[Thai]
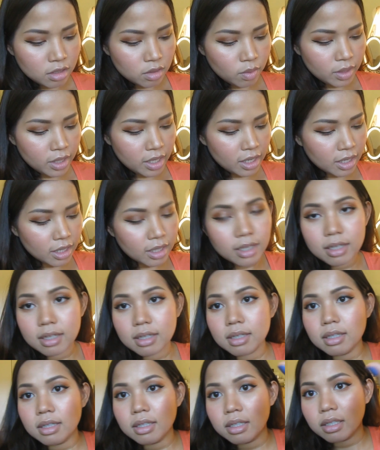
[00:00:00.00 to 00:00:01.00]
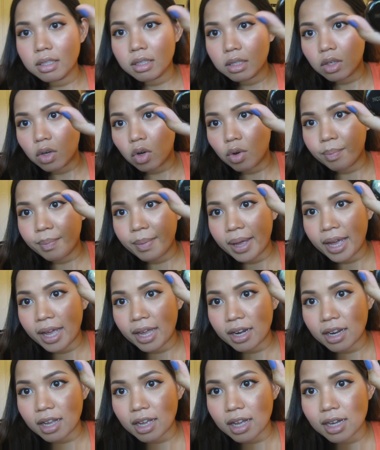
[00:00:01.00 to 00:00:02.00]
ตัวนี้คือโนแม
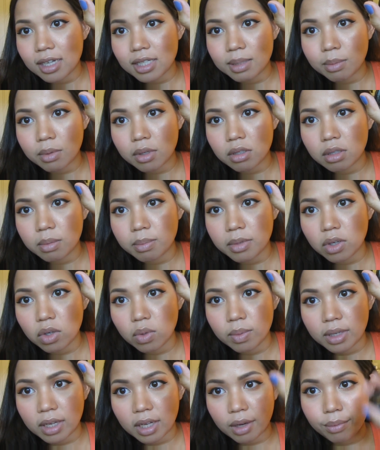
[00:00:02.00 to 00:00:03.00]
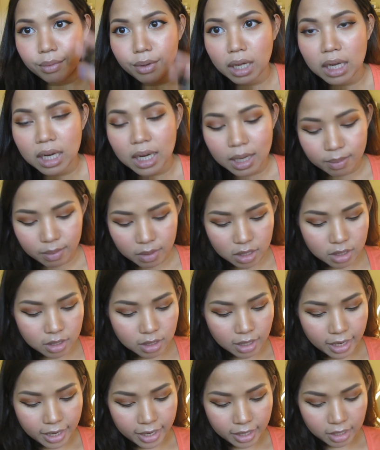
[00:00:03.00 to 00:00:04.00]
ดนะคะจำก็ยังไม่รู้เหมือนกันว่าข้างในมันคื
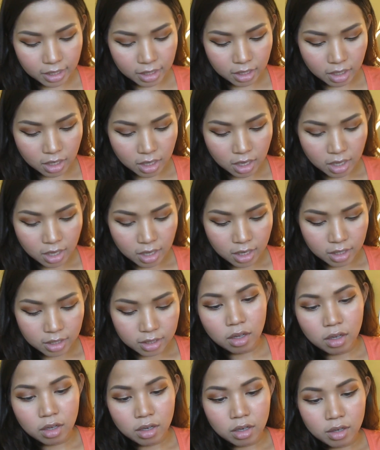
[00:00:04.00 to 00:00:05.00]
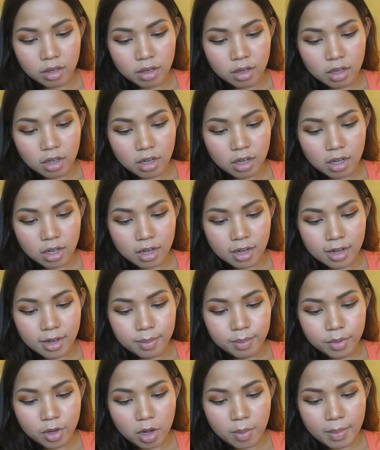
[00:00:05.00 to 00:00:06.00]
ออะไรอ่
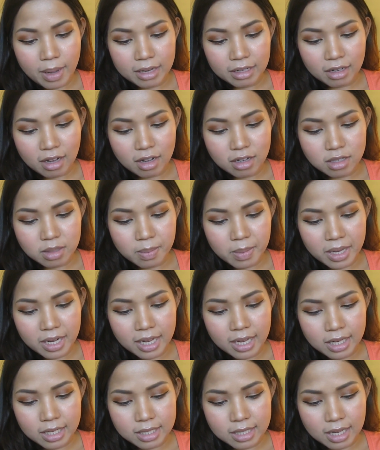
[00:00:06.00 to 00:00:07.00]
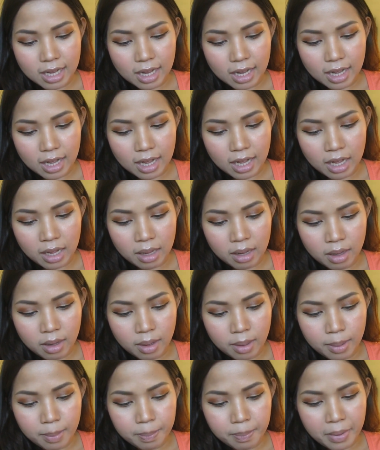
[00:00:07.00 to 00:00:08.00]
โนแมดคอสเมติกส์นะคะ
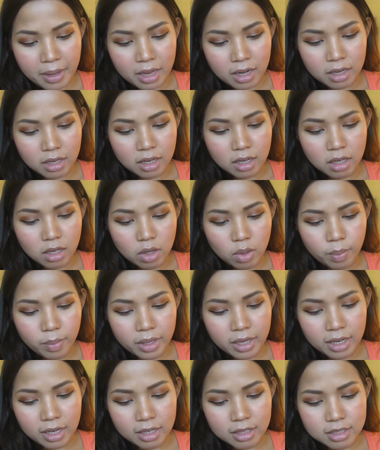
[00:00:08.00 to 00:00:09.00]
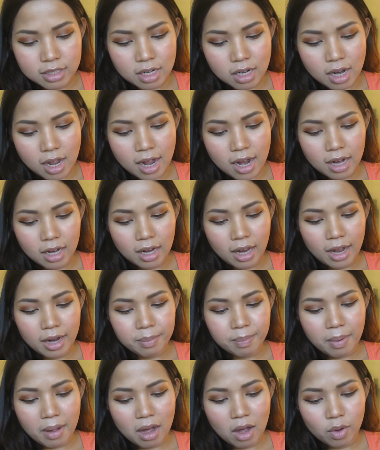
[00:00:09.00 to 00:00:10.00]
เป็น Illuminated
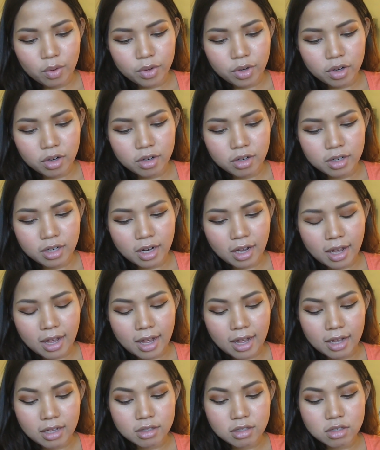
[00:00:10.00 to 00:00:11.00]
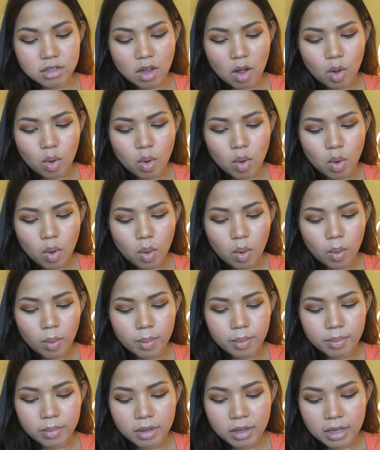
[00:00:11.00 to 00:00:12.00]
Highlight Powder นะคะ Stockholm
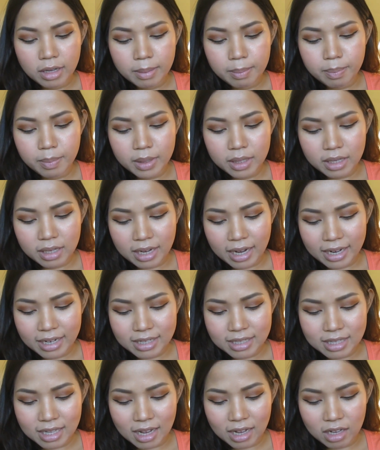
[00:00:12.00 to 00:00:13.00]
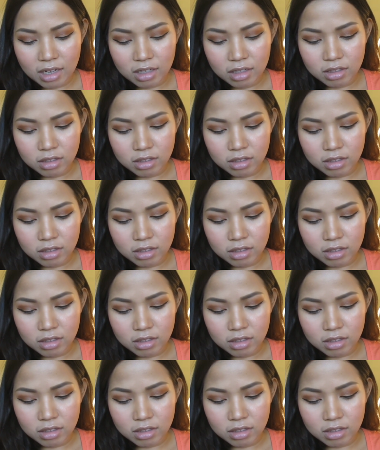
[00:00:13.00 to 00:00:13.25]
Midnight Sun